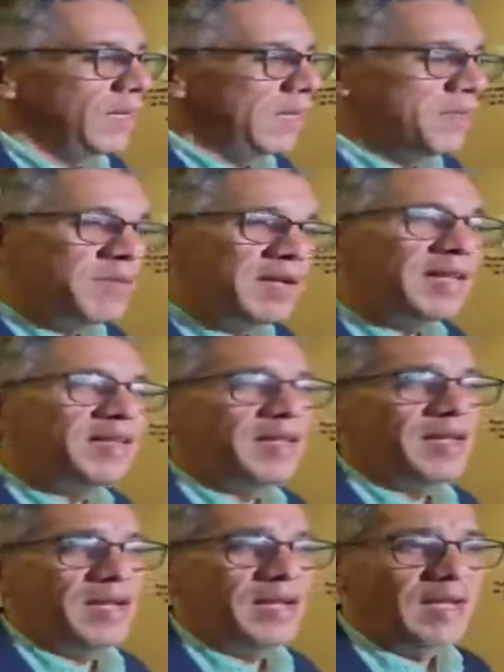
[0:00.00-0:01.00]

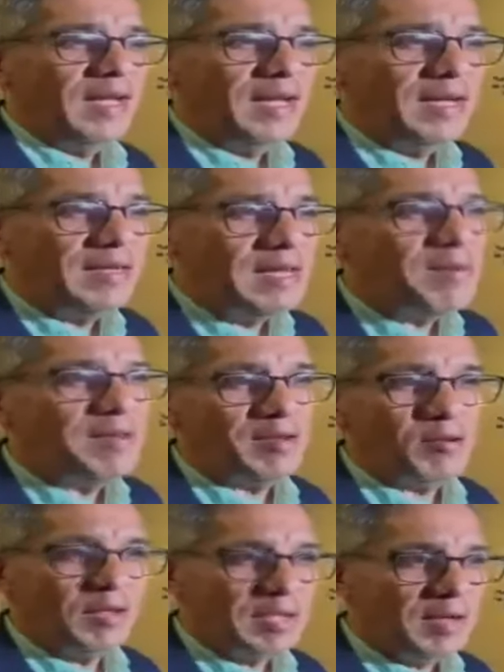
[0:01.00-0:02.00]
invierte en el tema de
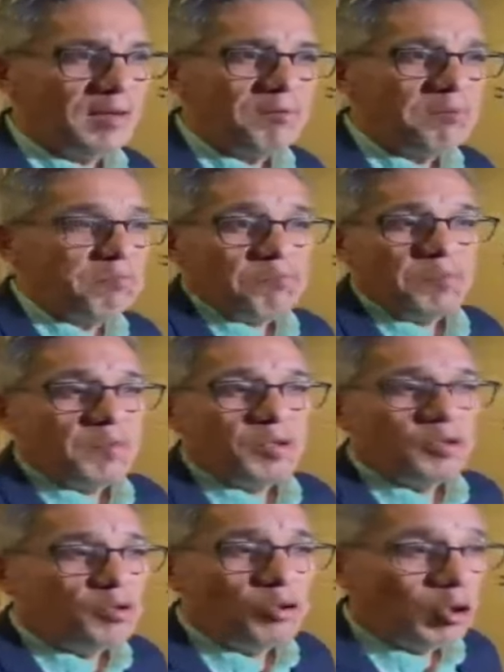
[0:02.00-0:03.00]
seguridad.
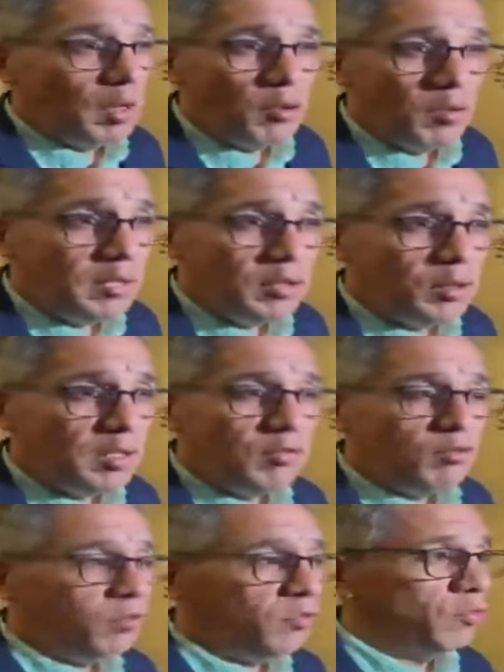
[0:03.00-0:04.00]
No hemos visto
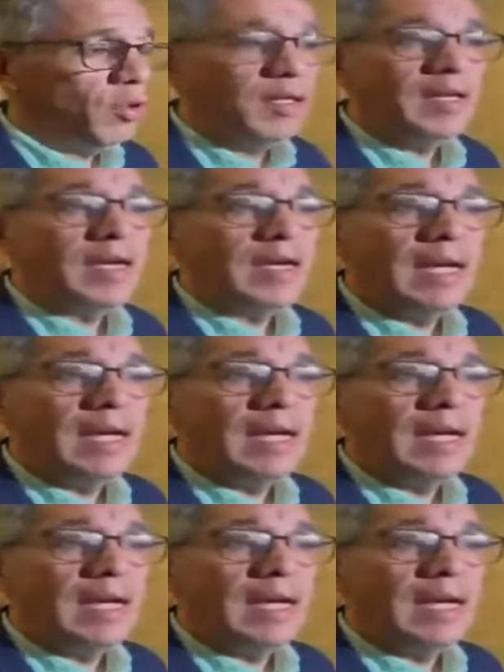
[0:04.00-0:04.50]
eso, no está